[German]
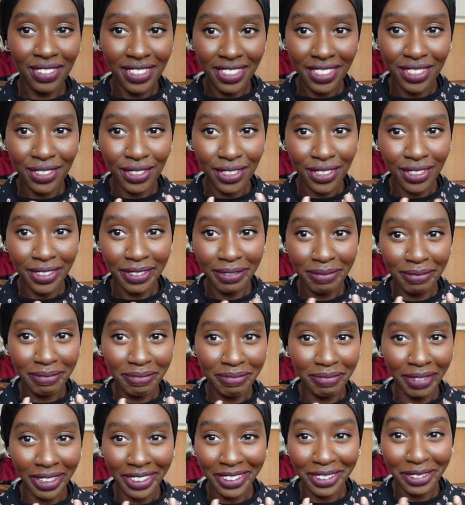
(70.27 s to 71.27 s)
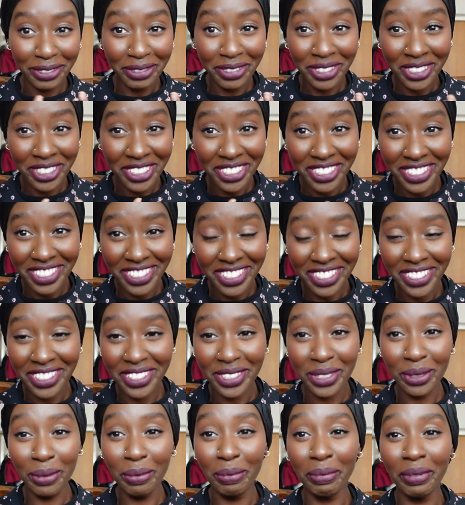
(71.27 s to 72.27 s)
das matte Finish ist,
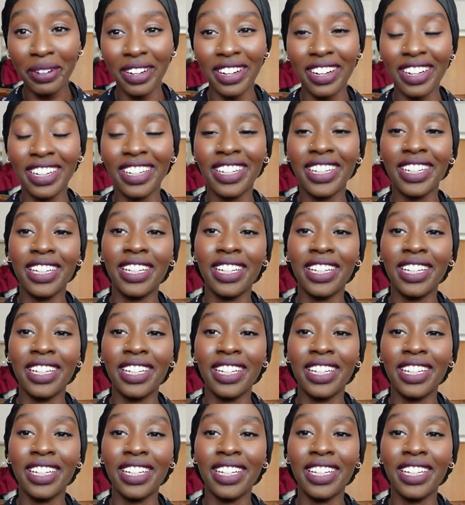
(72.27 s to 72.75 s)
ist super.